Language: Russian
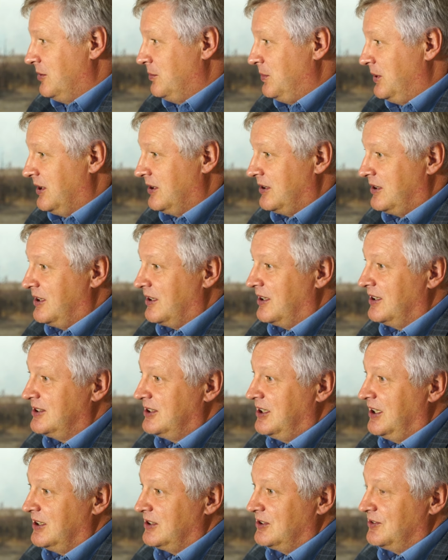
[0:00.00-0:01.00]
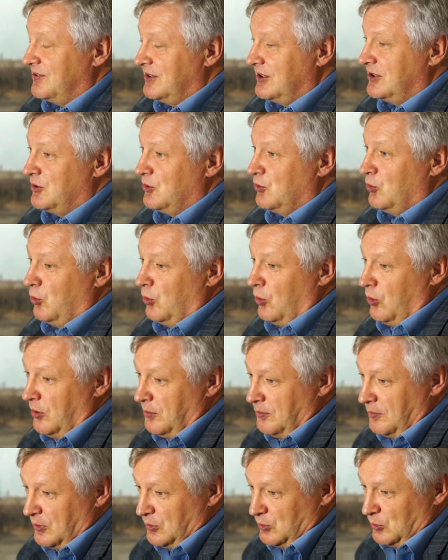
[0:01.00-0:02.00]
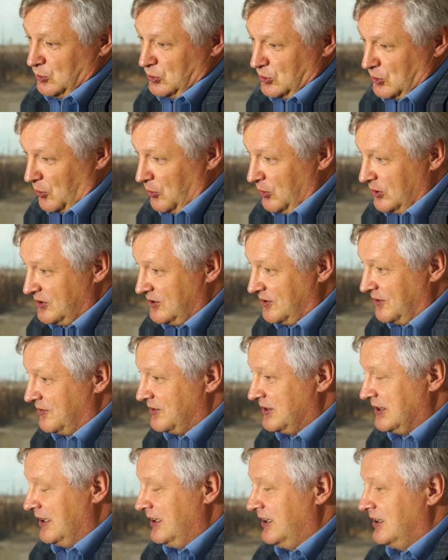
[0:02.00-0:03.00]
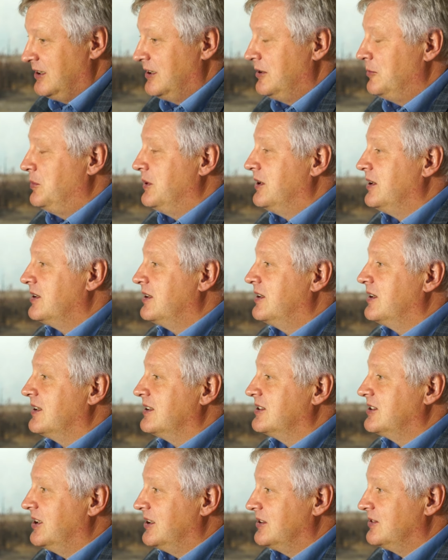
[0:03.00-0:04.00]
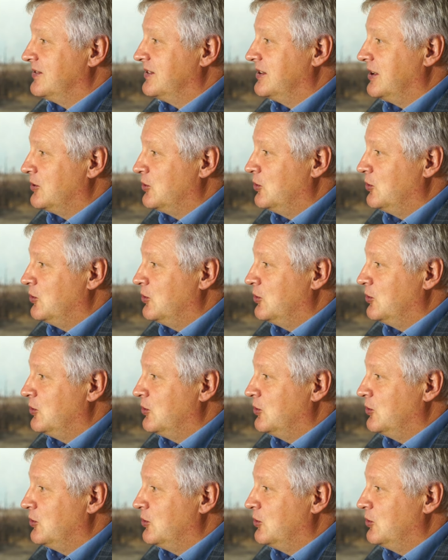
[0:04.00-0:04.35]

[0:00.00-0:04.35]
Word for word: Бьянки рассказывает о устройстве Вселенной, Бьянки рассказывает о